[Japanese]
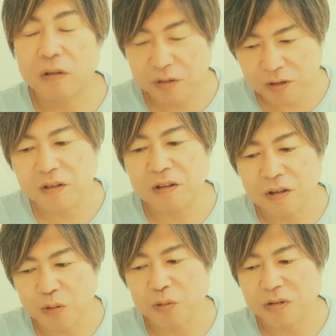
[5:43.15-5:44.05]
ついに
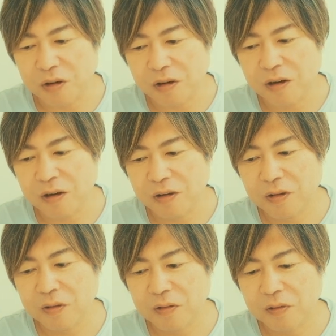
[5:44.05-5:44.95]
結婚した
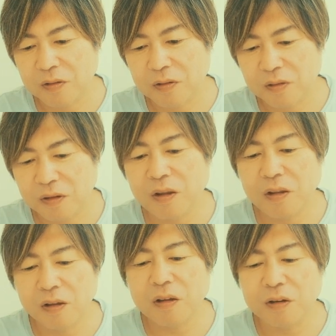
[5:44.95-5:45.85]
か。って
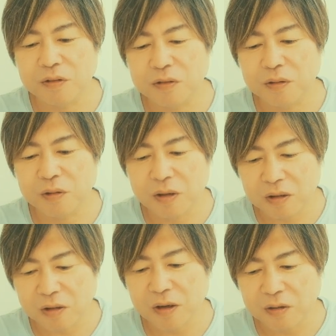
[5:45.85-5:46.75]
なる。
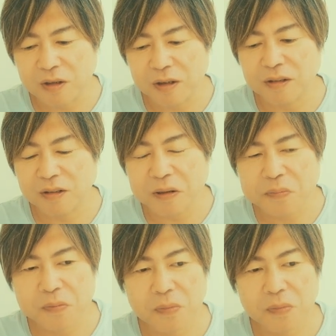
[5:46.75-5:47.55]
大体なるじゃないですか。